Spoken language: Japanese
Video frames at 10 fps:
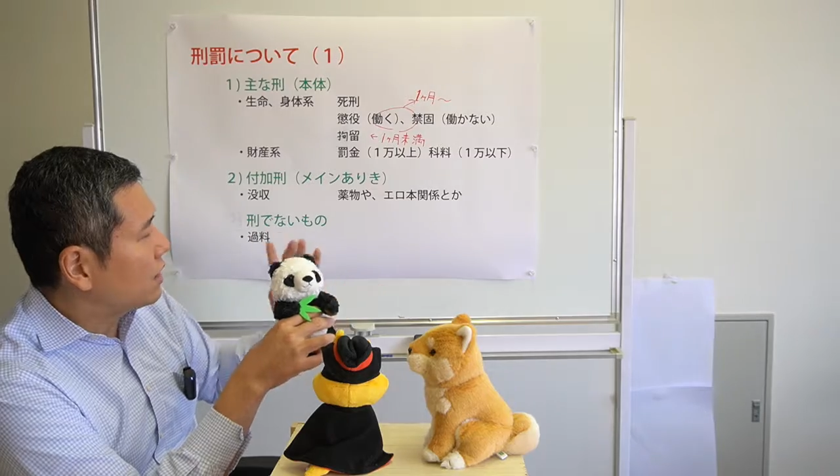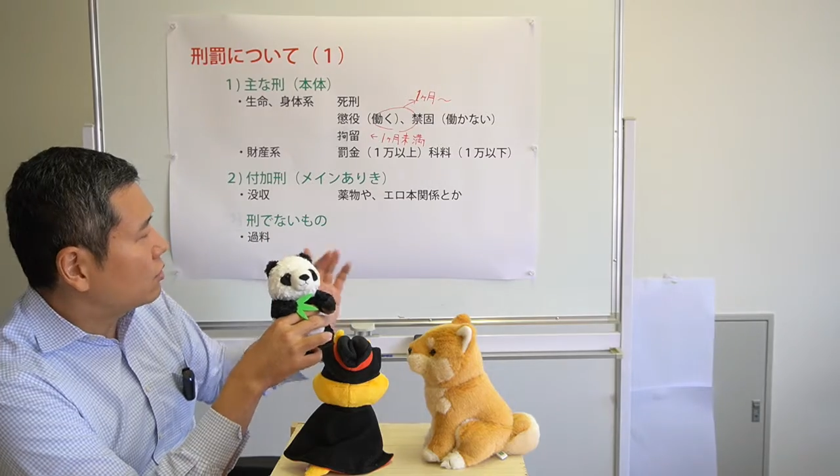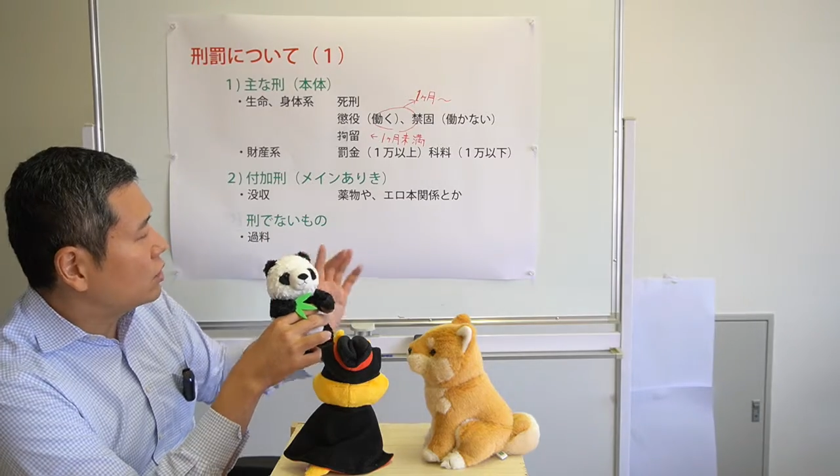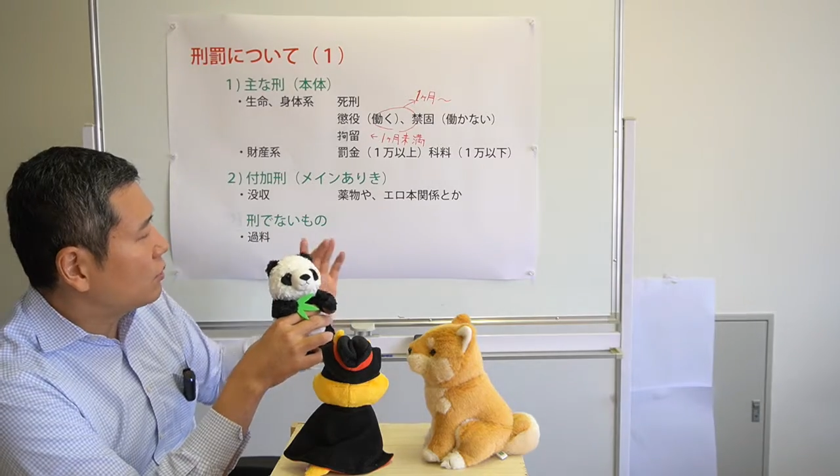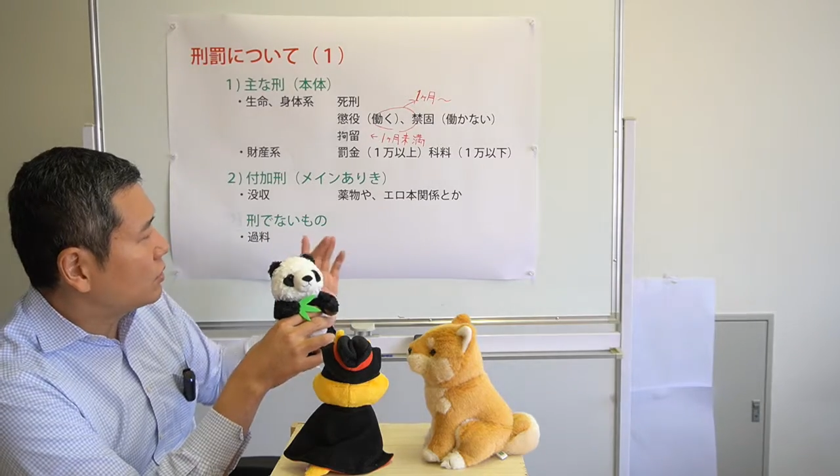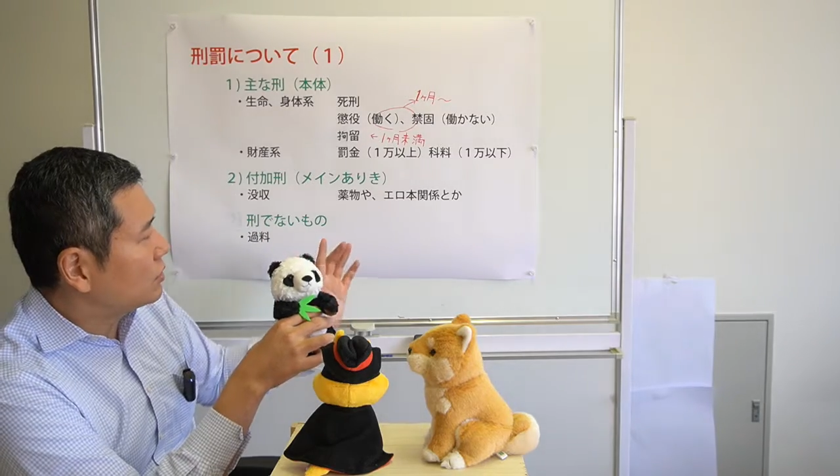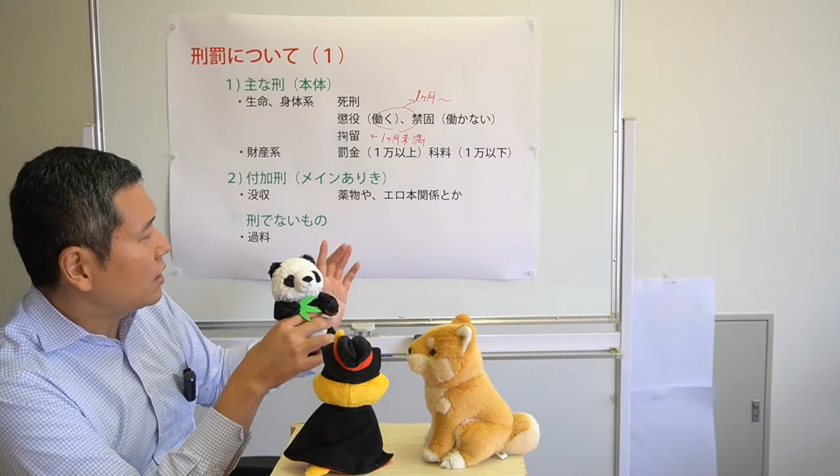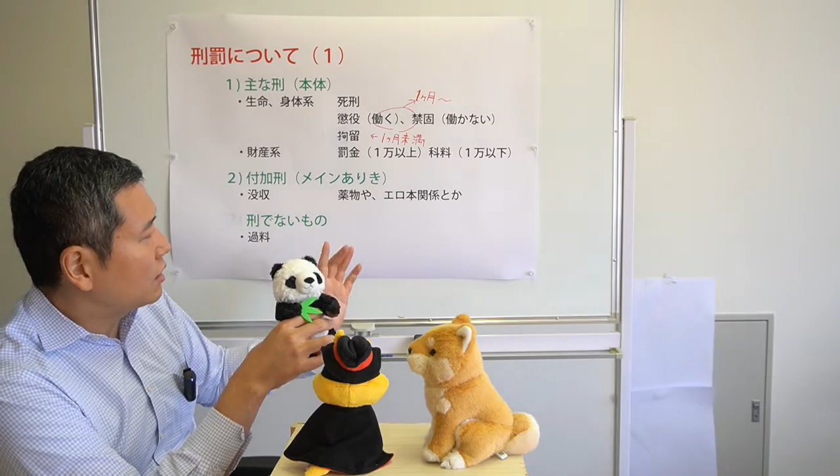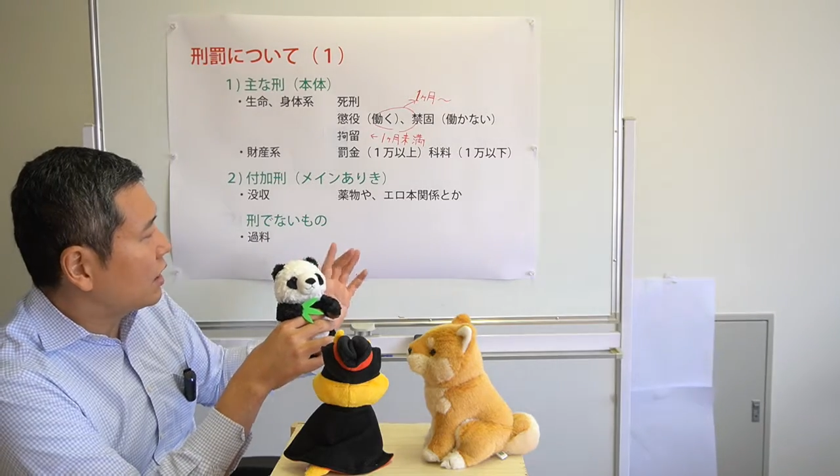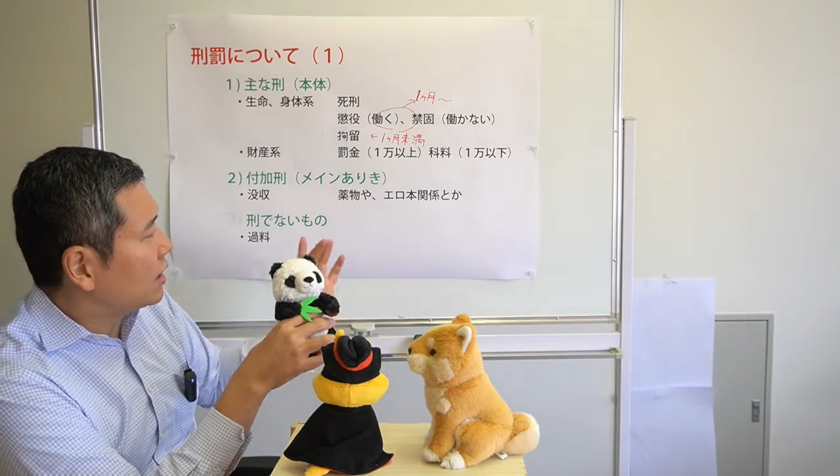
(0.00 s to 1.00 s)
漢をしてパク
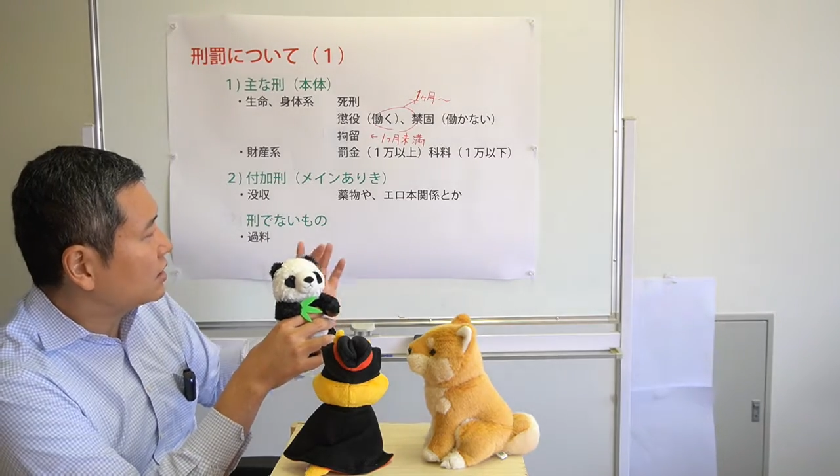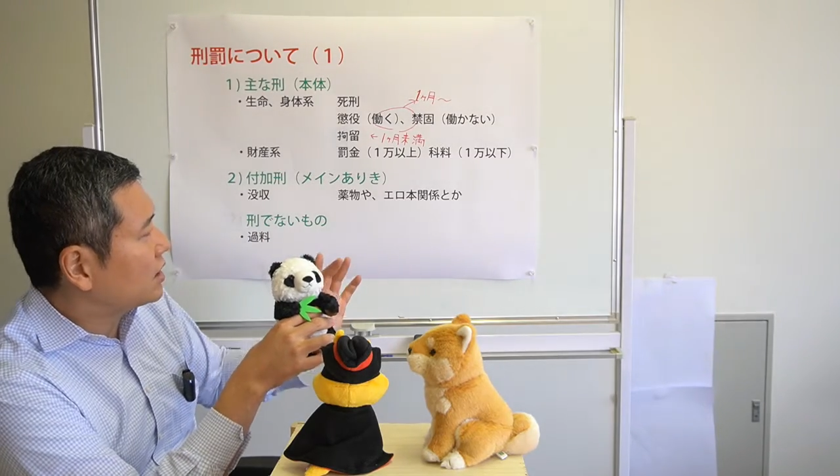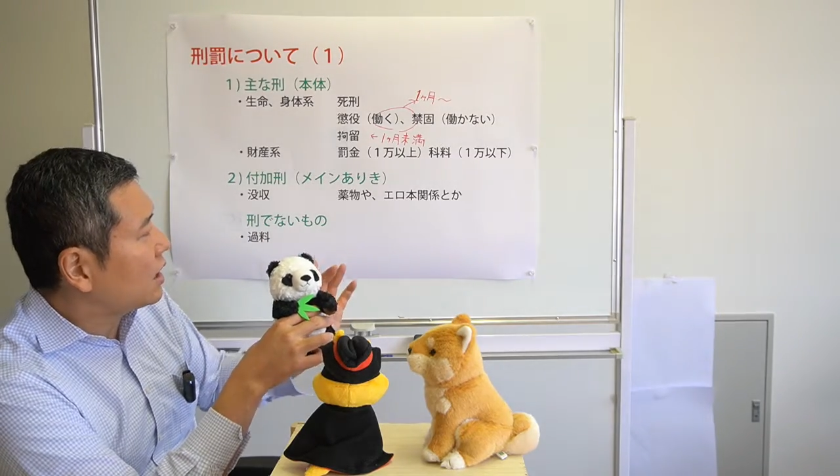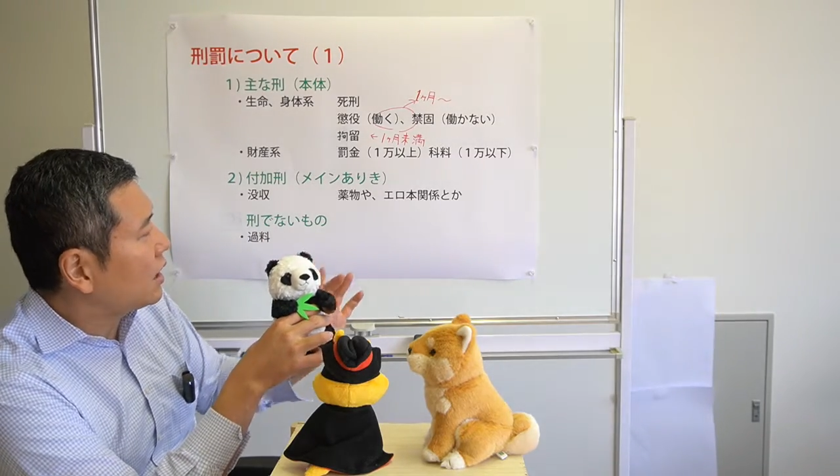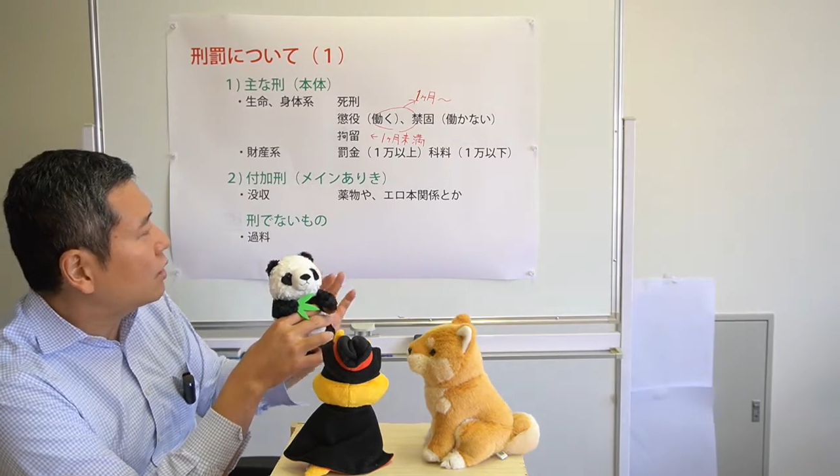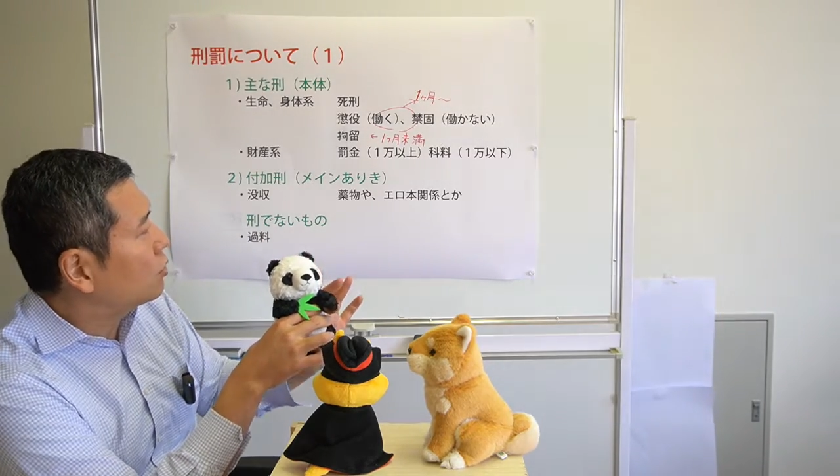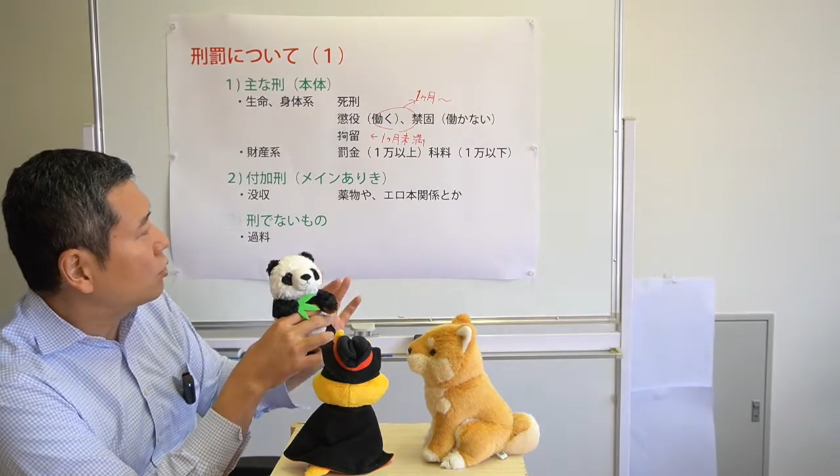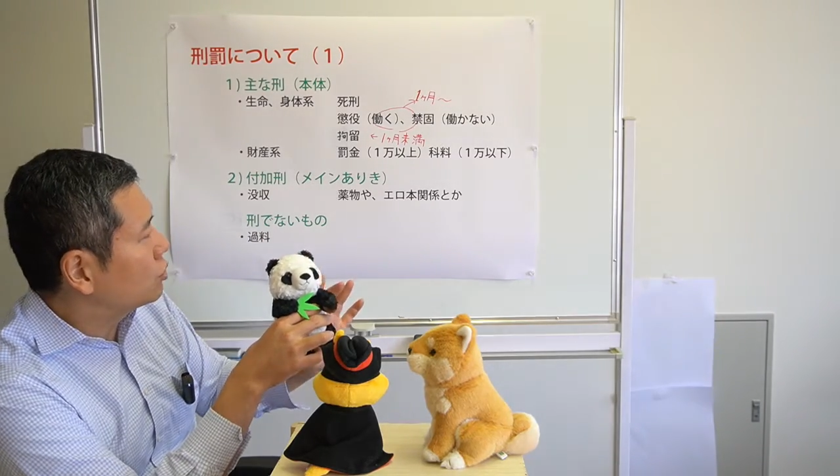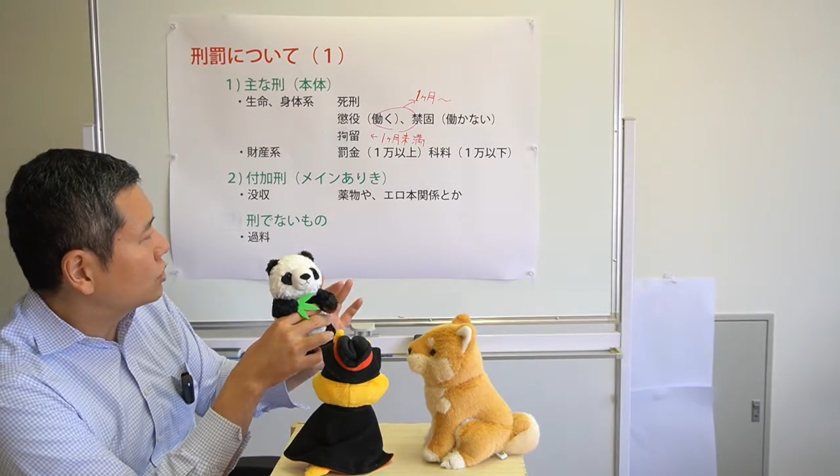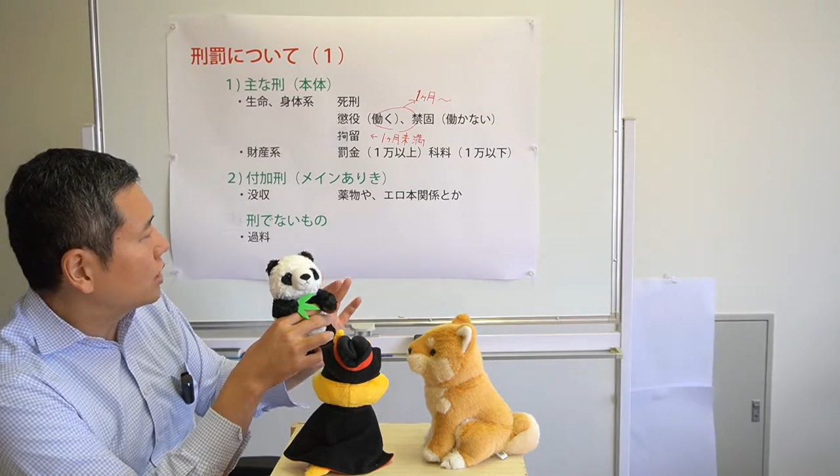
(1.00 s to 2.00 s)
られて20日間
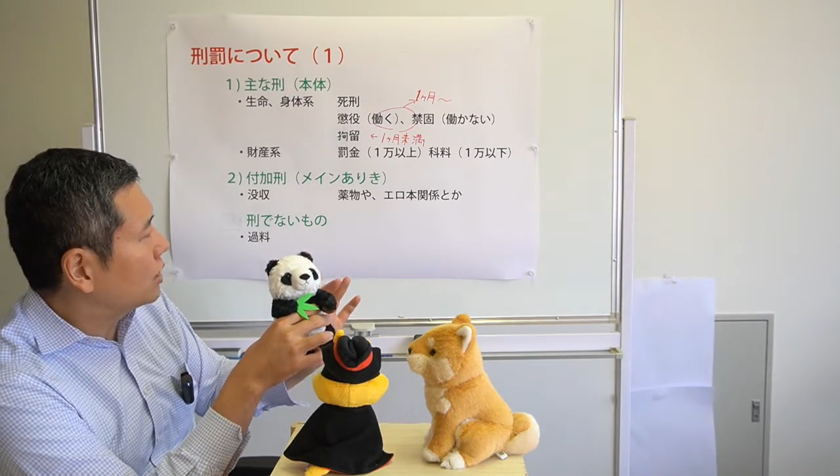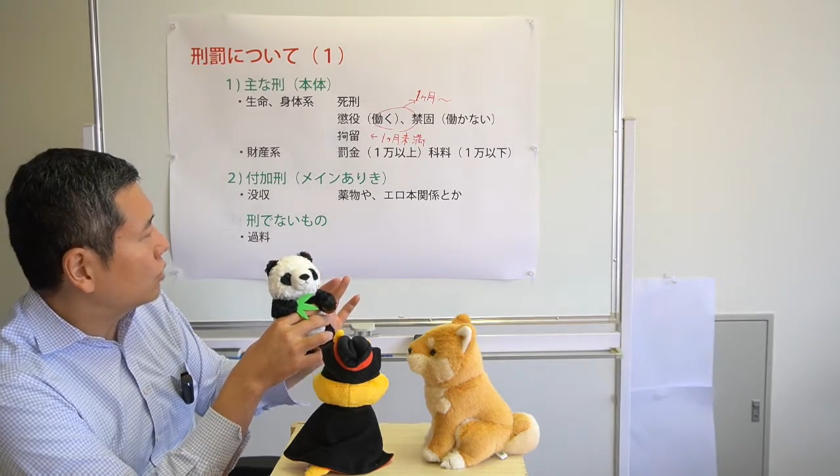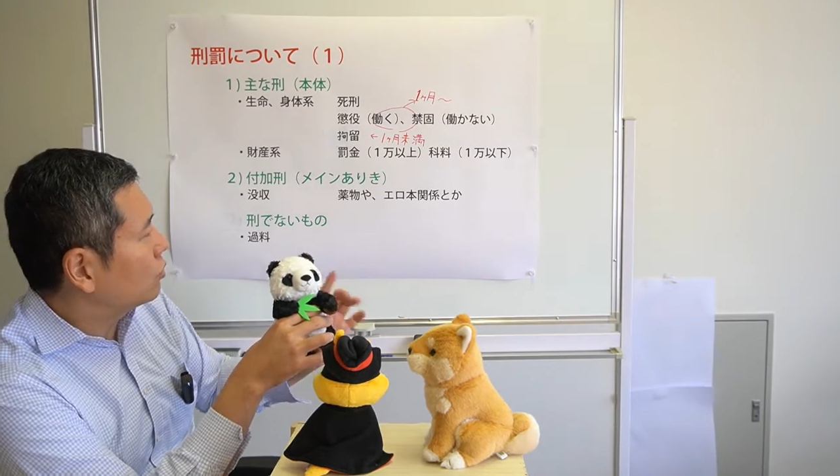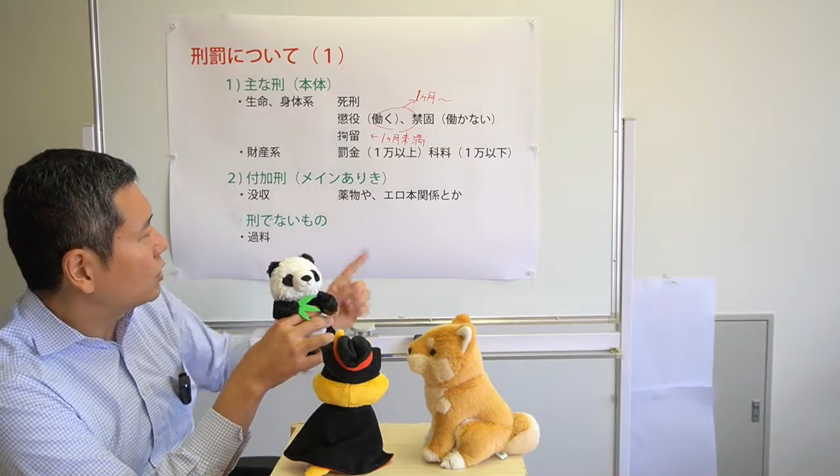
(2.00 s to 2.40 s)
交流されたと